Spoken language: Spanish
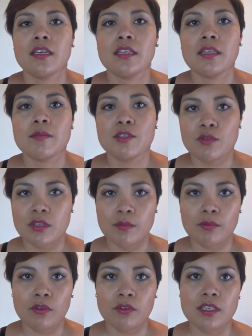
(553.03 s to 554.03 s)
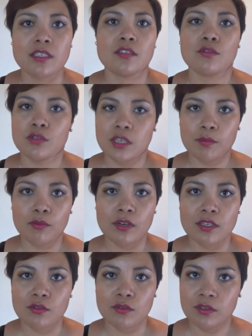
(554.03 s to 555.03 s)
eh, de mis suscriptores y
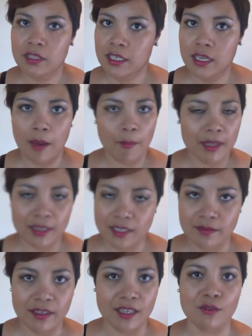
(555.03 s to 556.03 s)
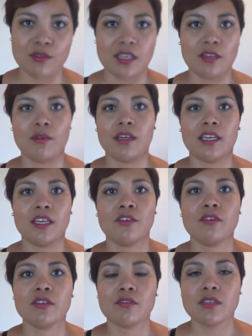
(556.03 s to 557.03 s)
suscriptoras son amantes felinos al igual que
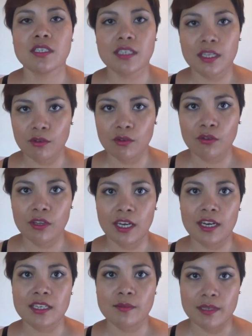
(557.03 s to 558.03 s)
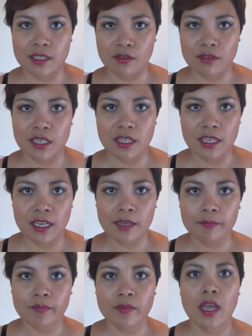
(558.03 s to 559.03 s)
yo, entonces trato de no dejarles vacío ese día,
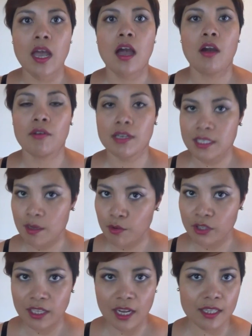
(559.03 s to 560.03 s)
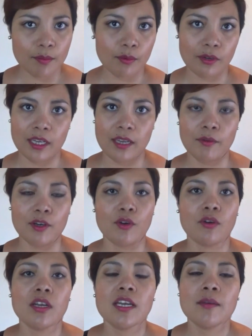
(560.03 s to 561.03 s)
aunque sea muy tarde, porque
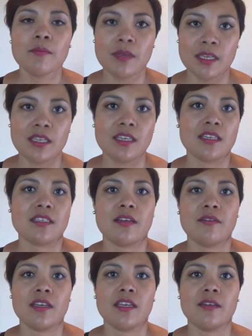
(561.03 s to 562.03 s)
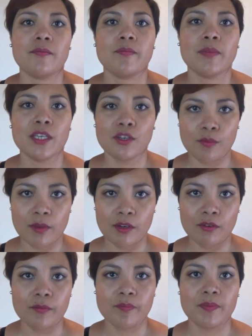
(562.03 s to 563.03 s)
bueno, Vicky ya sabe, Vicky
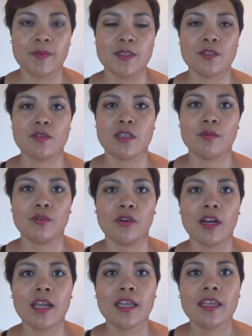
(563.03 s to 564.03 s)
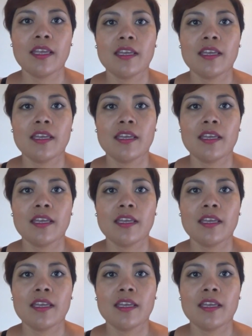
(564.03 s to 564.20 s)
Romero, mi suscriptora,